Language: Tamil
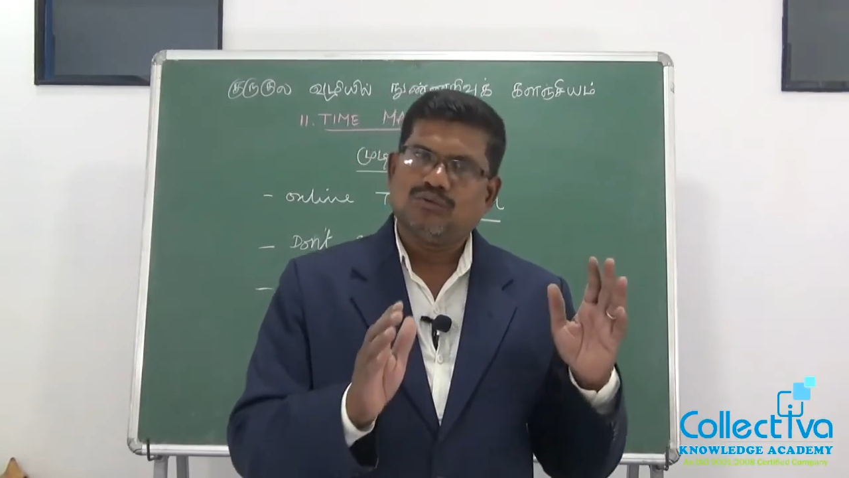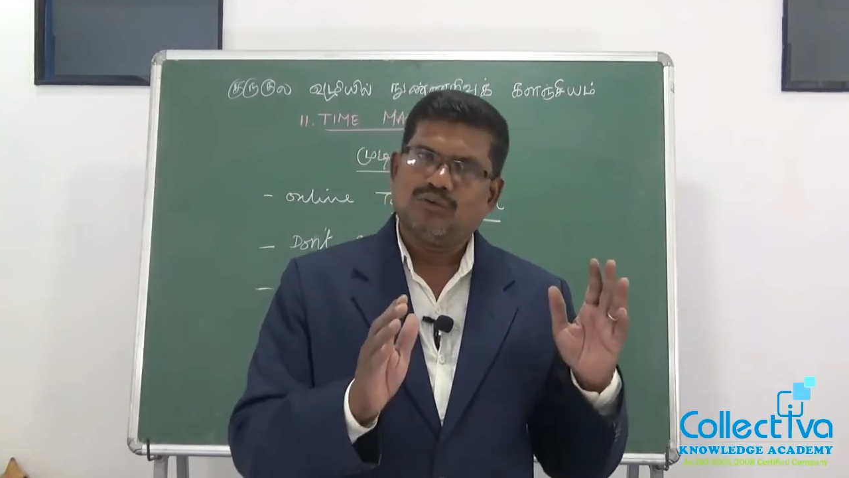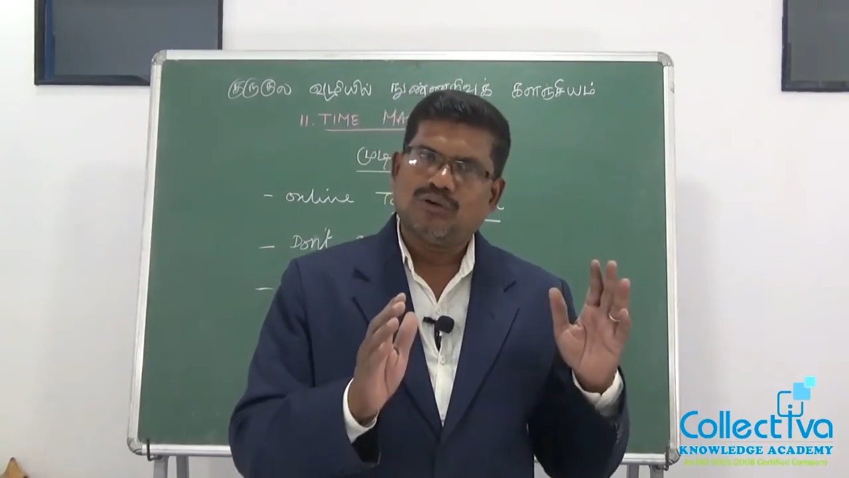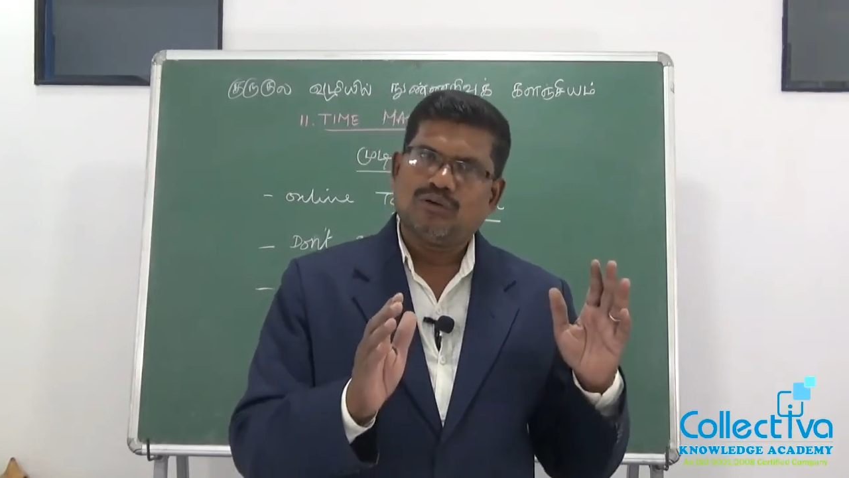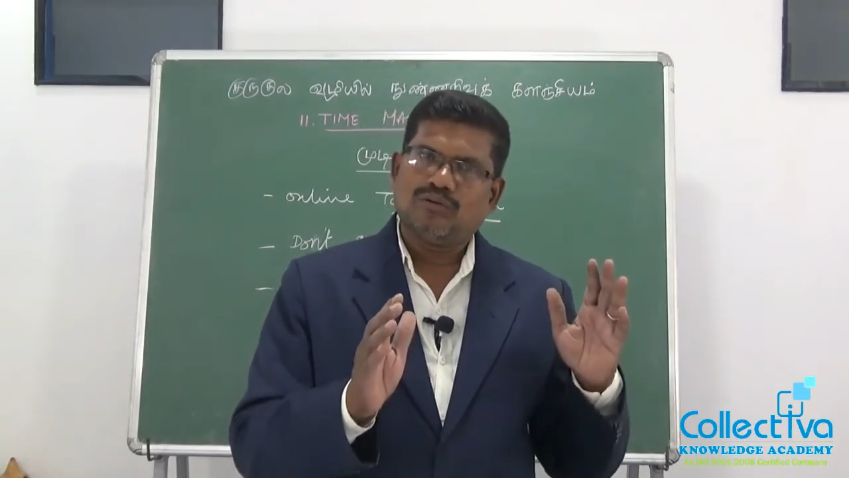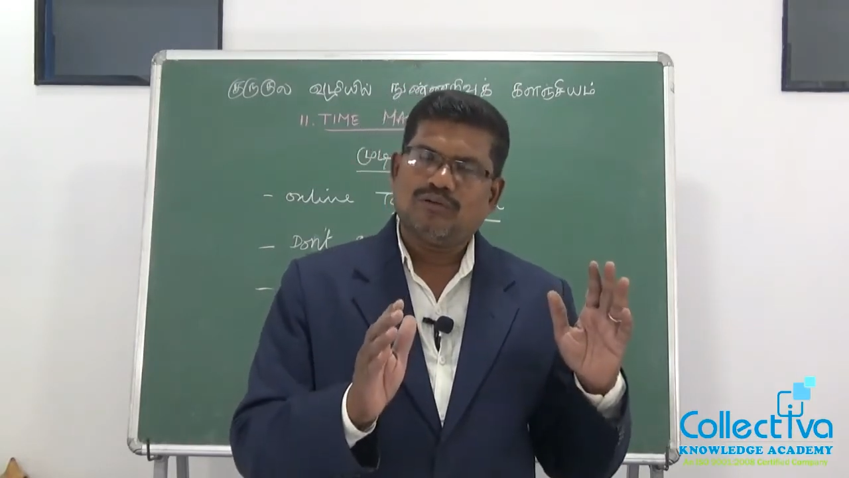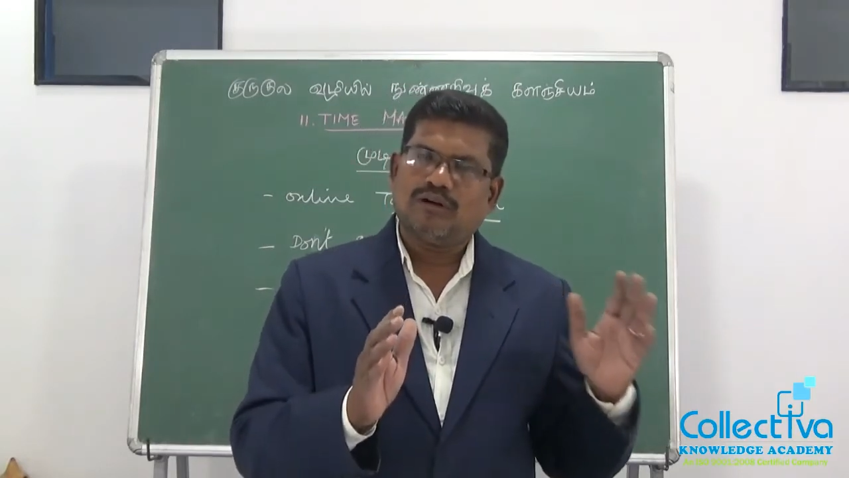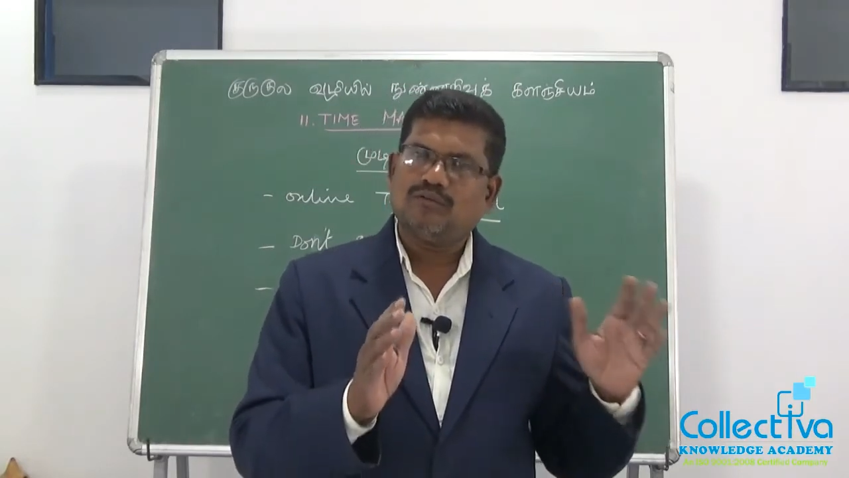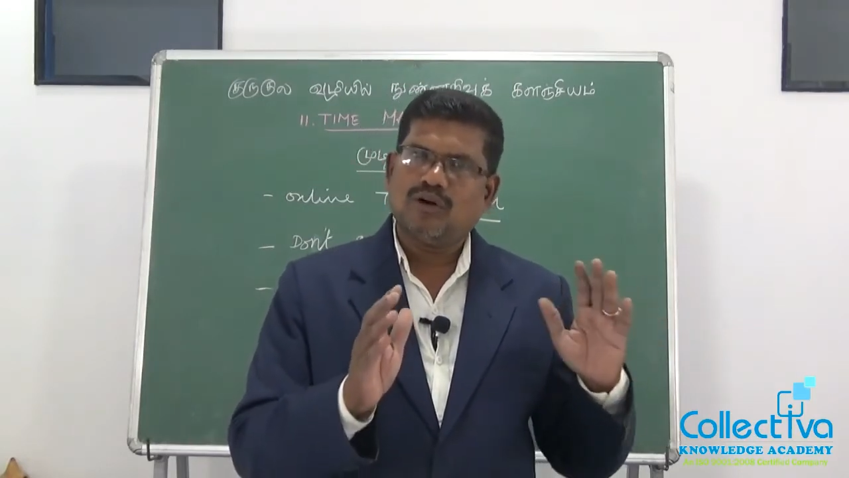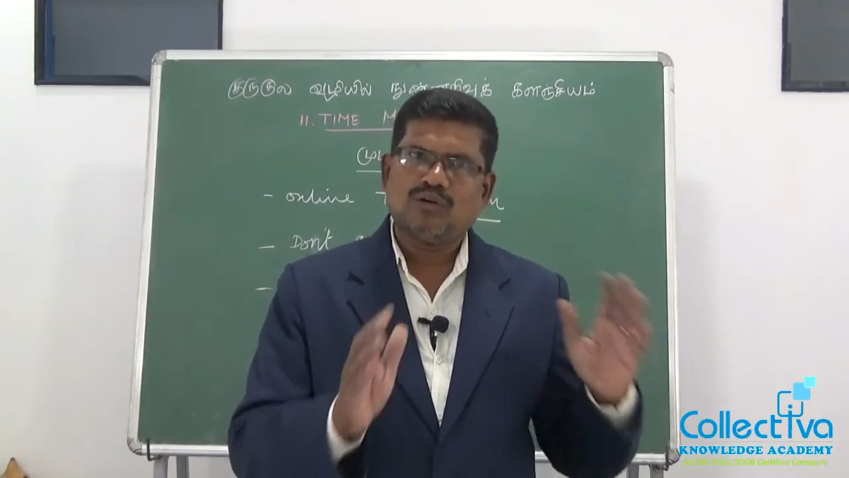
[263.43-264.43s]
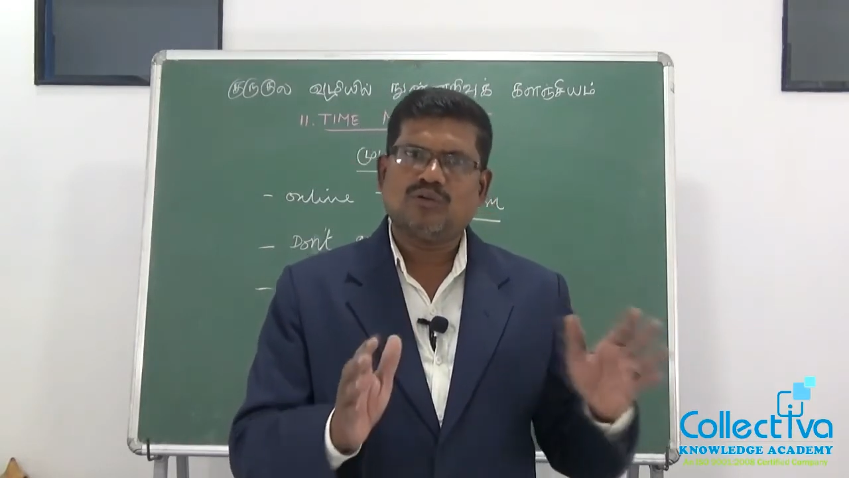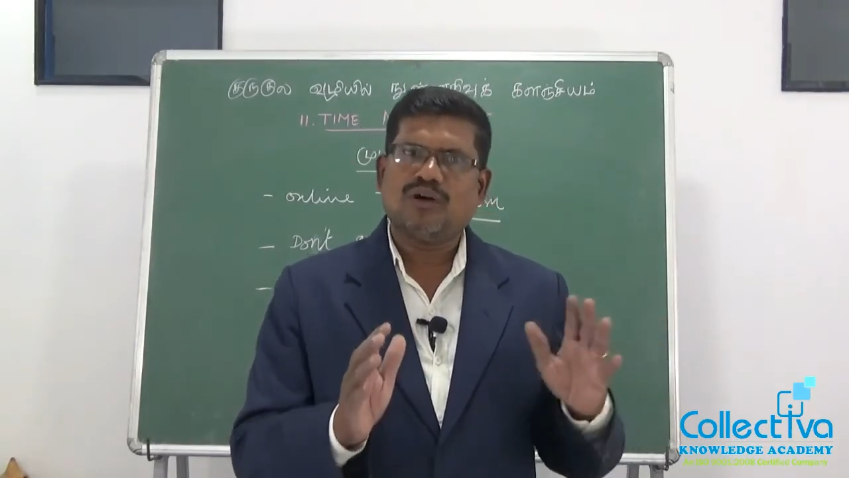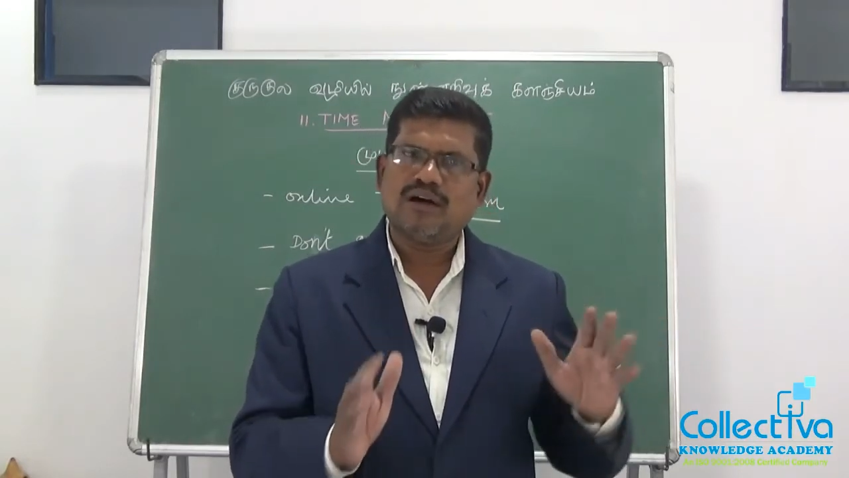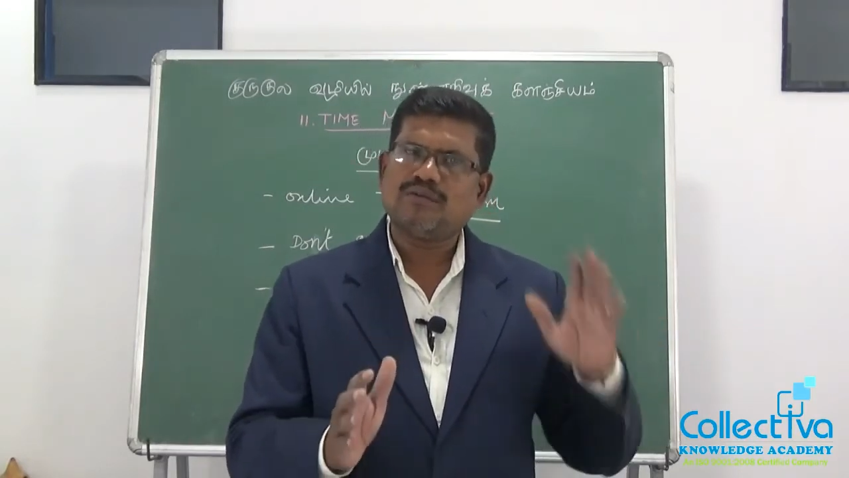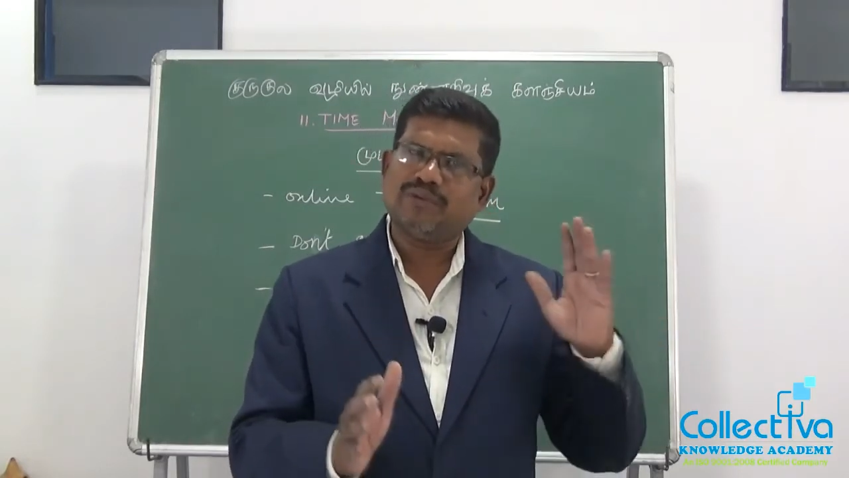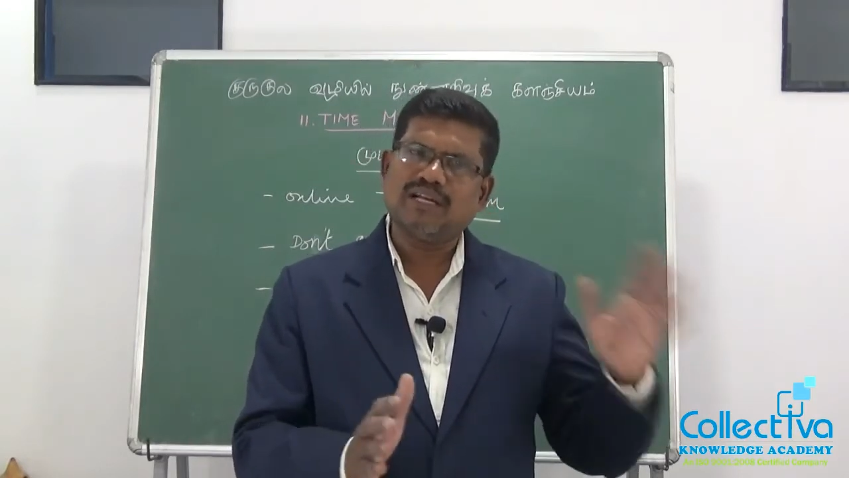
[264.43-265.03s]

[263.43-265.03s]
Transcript: ஒரு ஒரு வாரம்